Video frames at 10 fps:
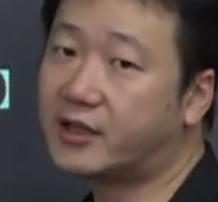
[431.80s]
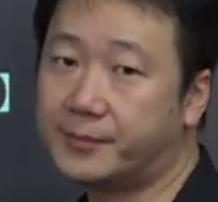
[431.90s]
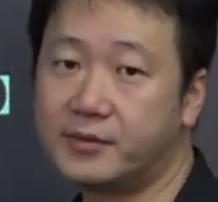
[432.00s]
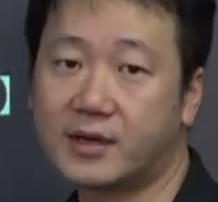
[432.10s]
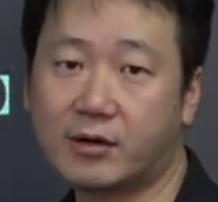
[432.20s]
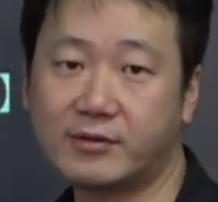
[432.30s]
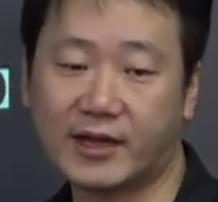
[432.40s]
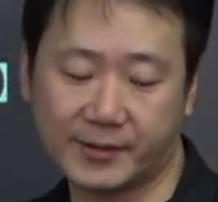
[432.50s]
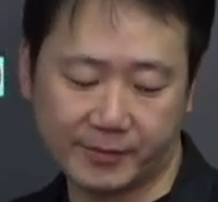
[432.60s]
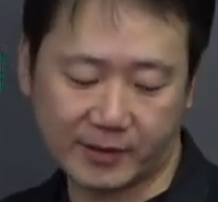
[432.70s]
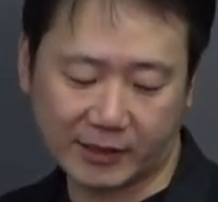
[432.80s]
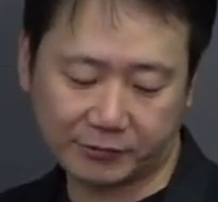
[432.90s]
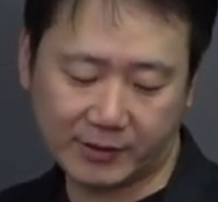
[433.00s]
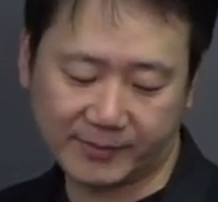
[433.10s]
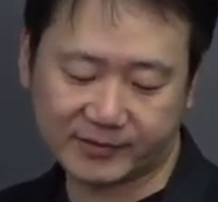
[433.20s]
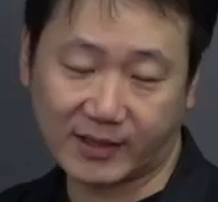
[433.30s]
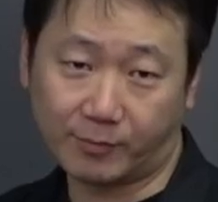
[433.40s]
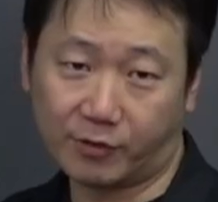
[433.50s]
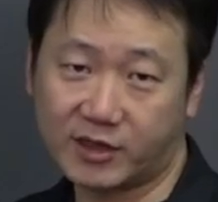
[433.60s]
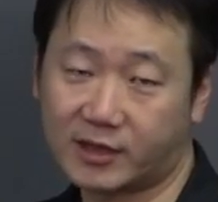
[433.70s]
た文化を何文化と言いますか。
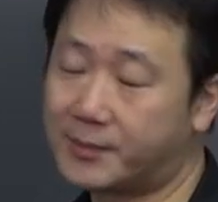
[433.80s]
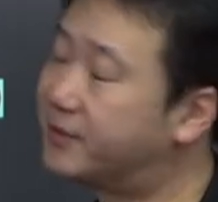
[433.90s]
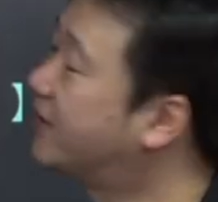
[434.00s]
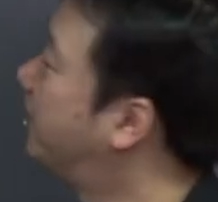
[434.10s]
もう言っちゃってます